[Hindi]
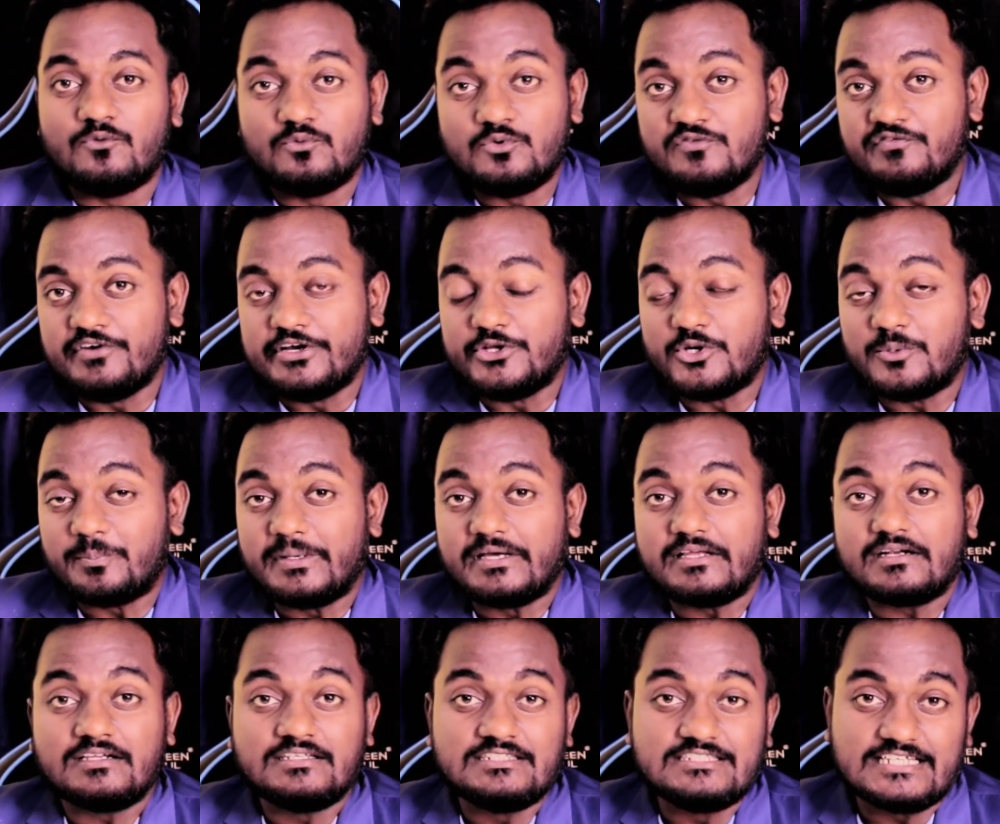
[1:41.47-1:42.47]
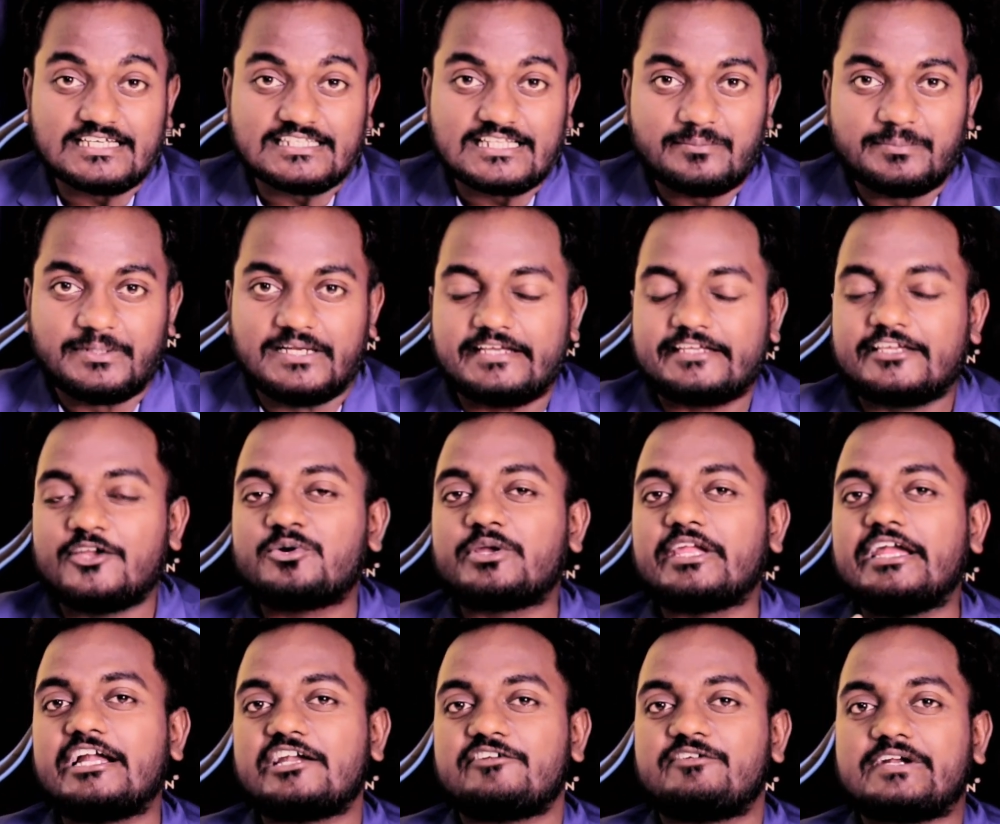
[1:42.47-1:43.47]
उन वीडियो पर ज़्यादा मिले
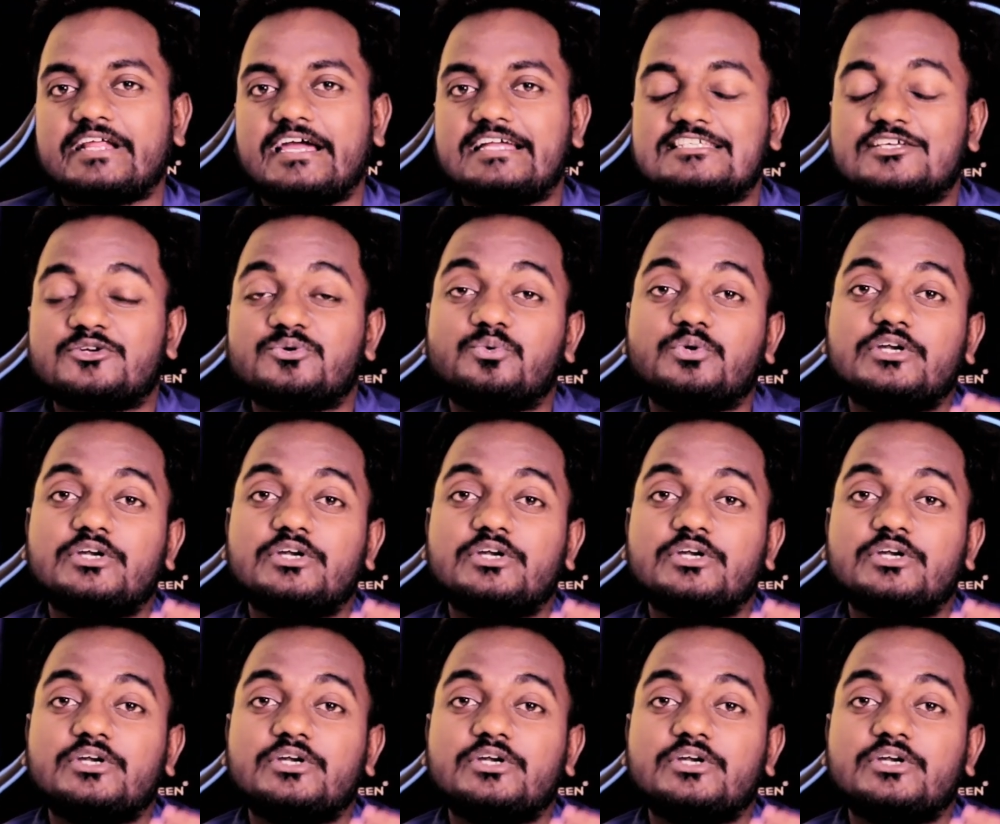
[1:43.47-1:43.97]
क्योंकि एडवर्टाइज़र